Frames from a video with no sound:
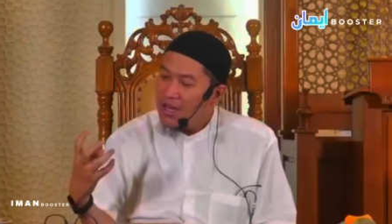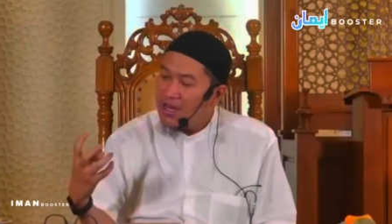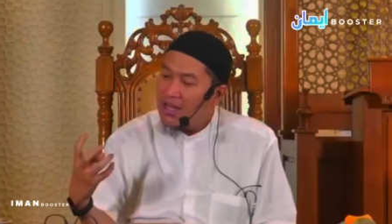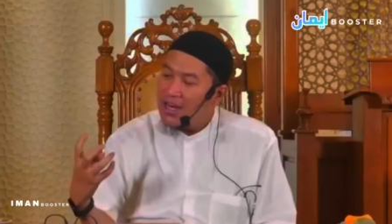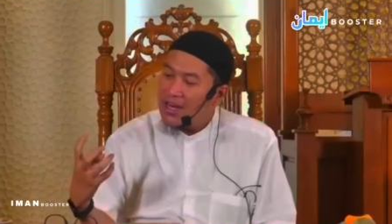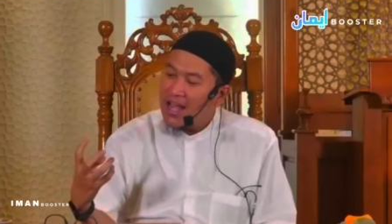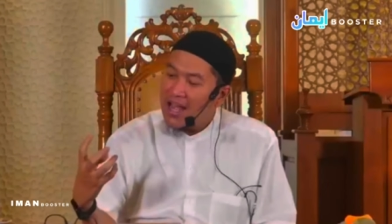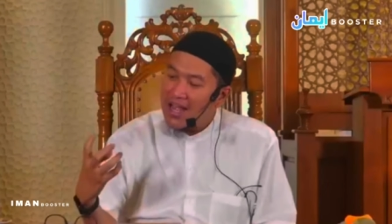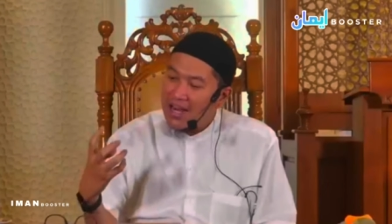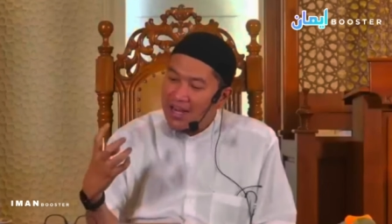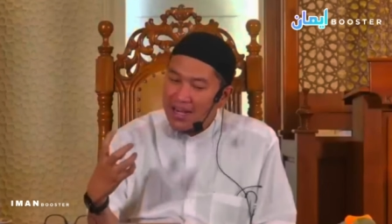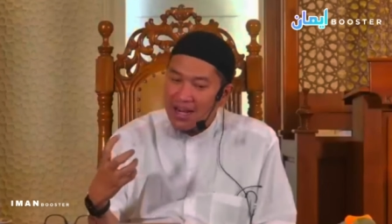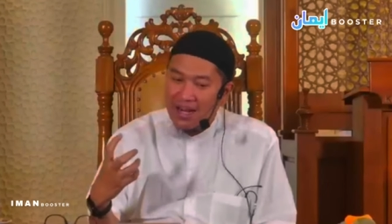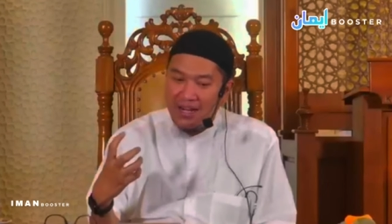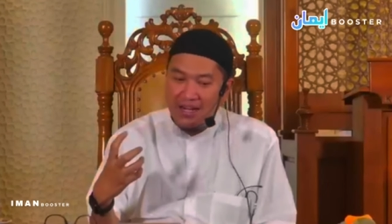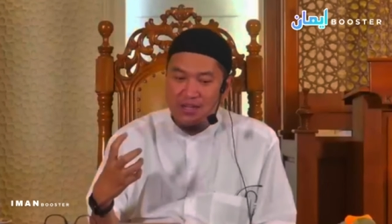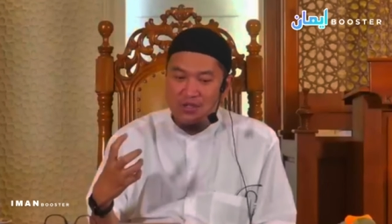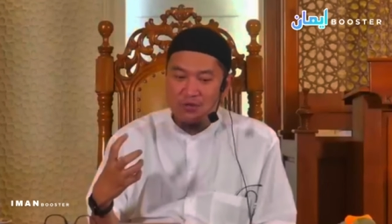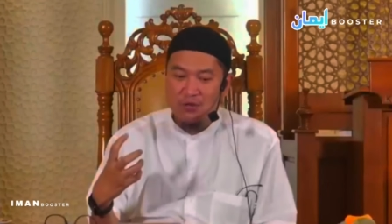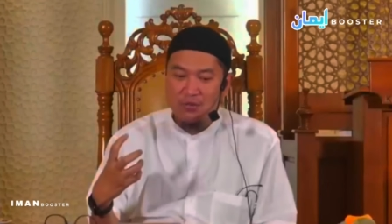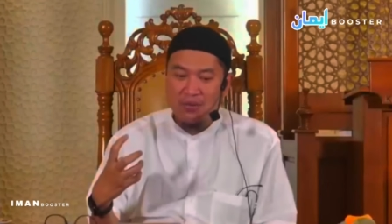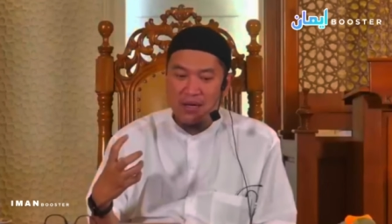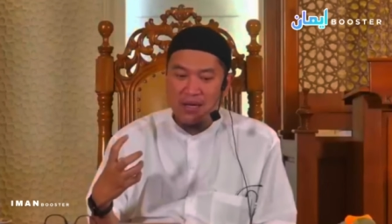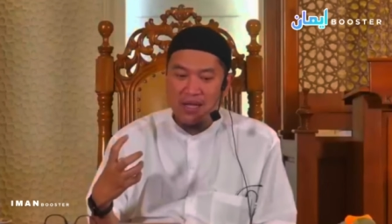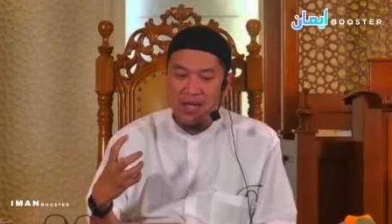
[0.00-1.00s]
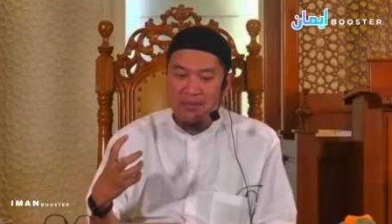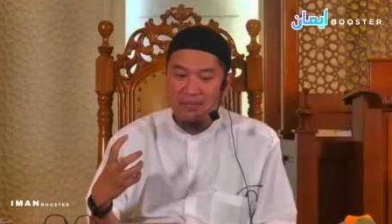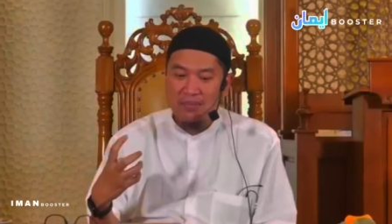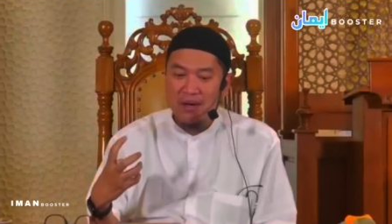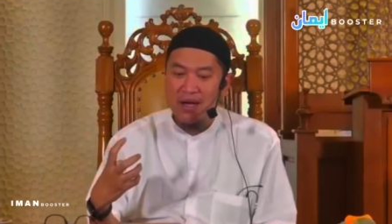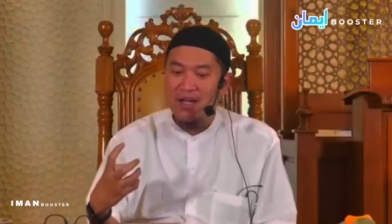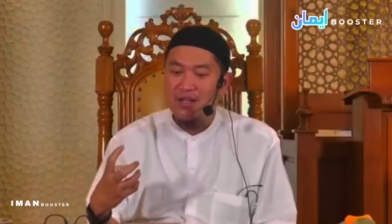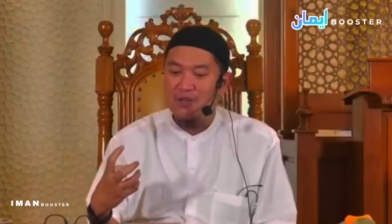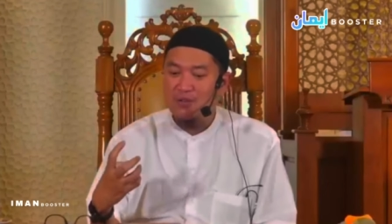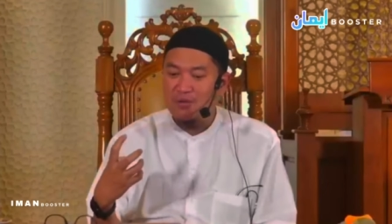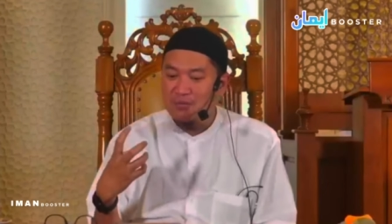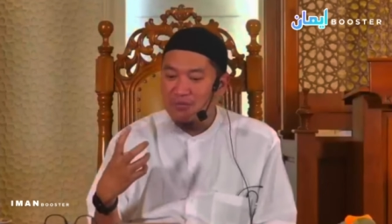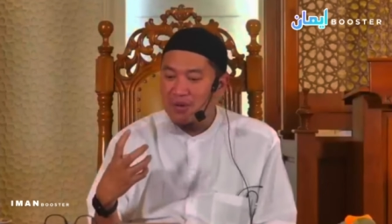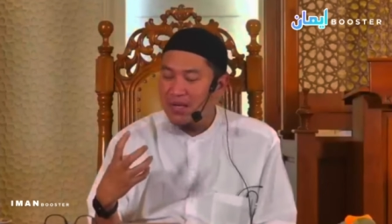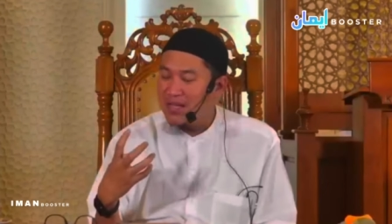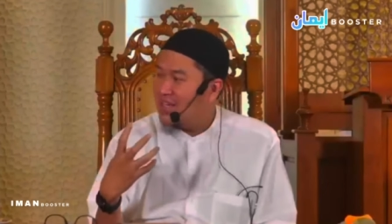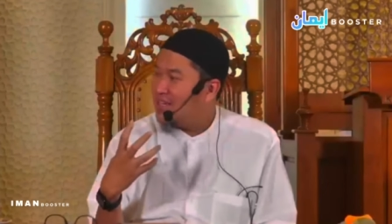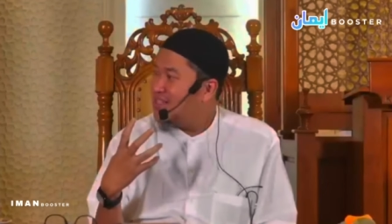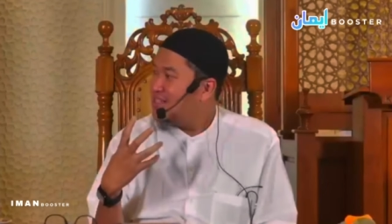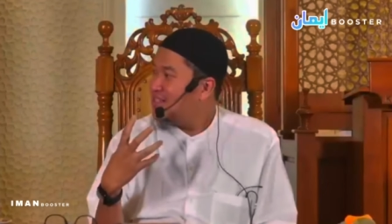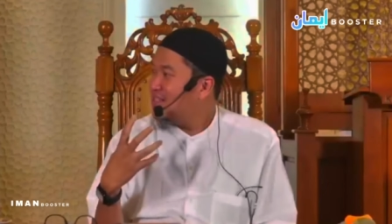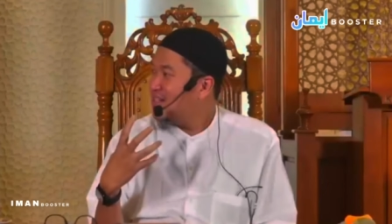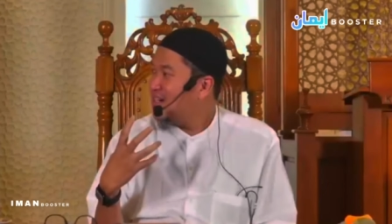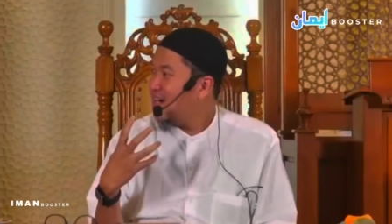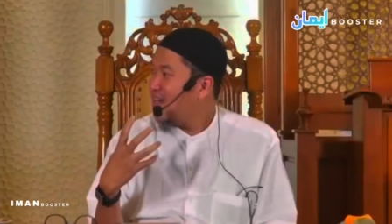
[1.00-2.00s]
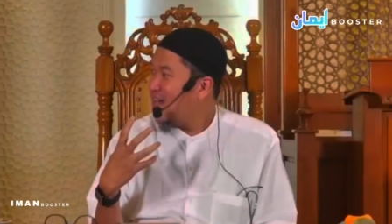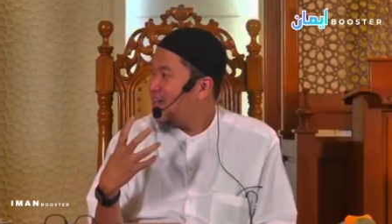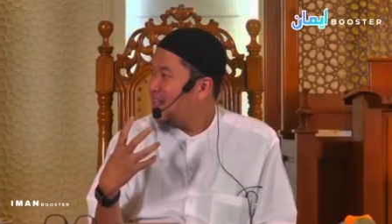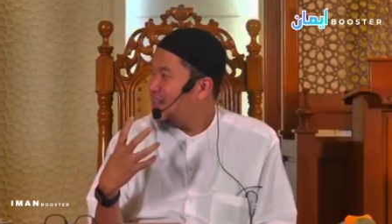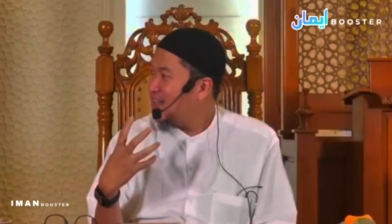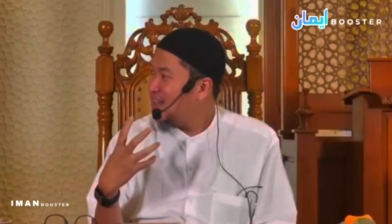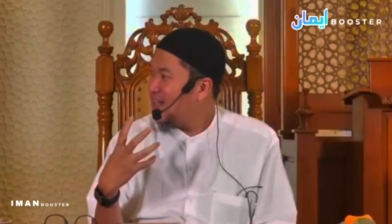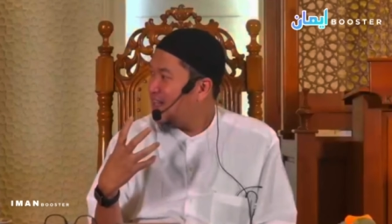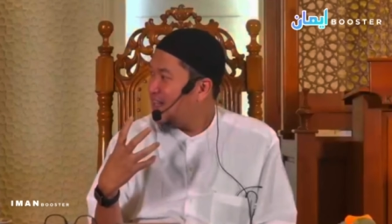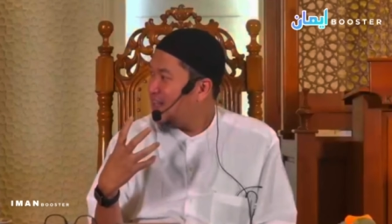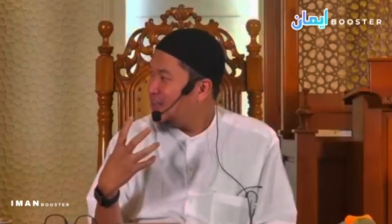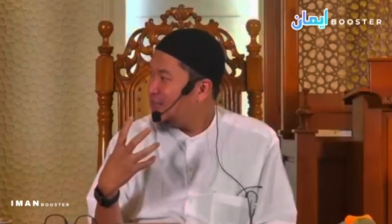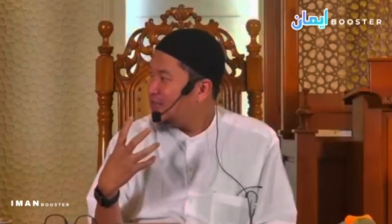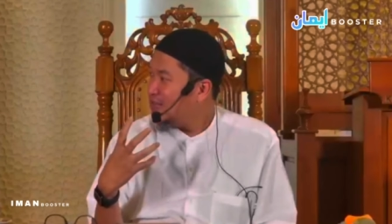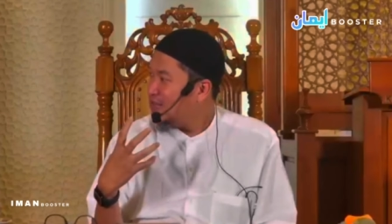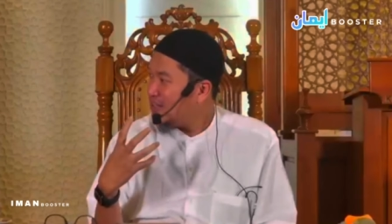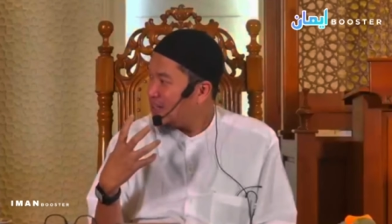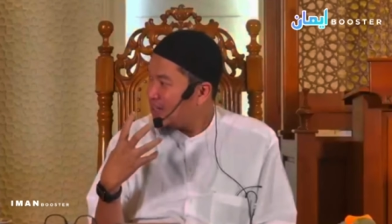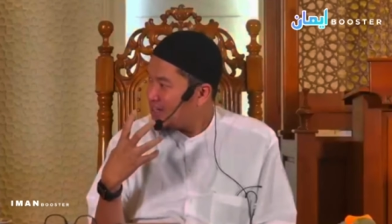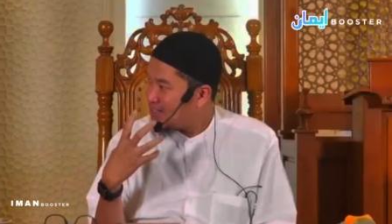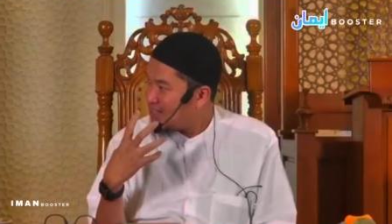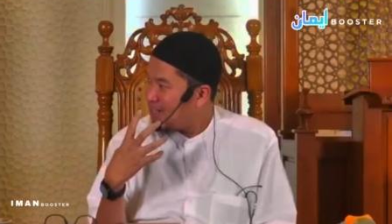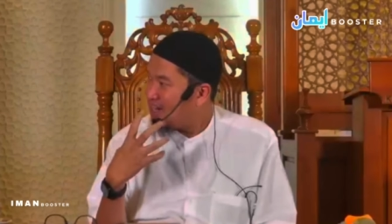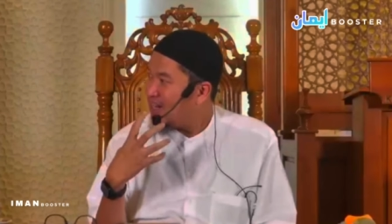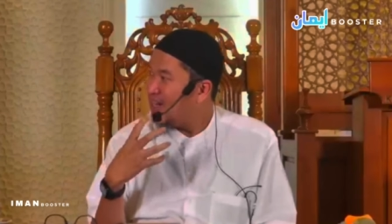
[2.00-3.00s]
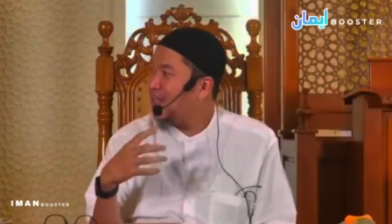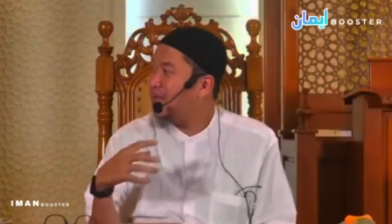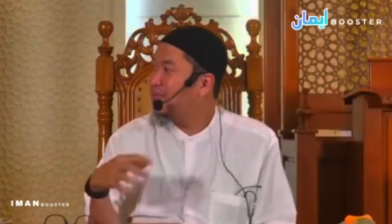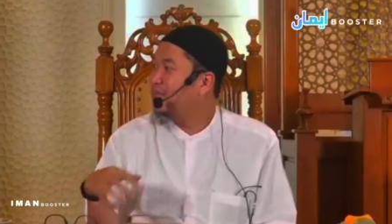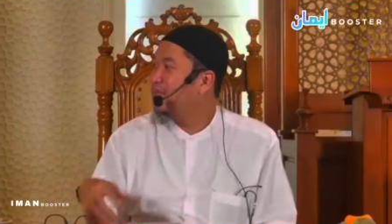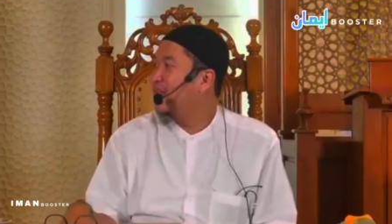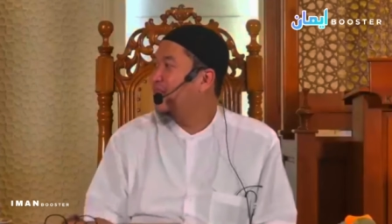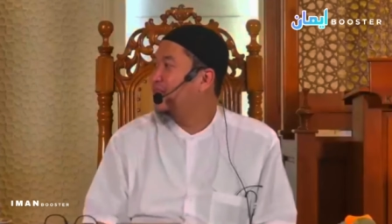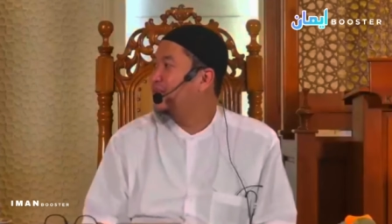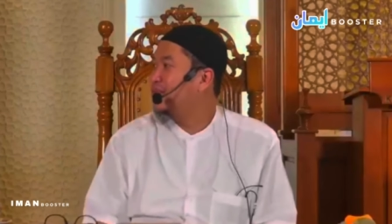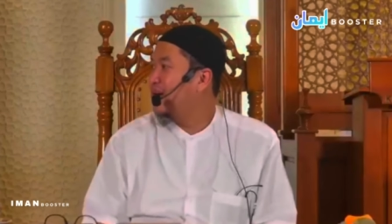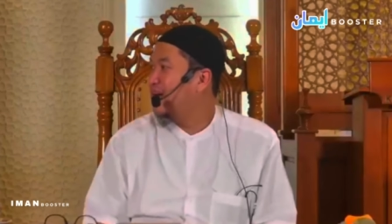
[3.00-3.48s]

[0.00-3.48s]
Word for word: lelahkan supaya apa supaya istirahatnya itu terasa nikmat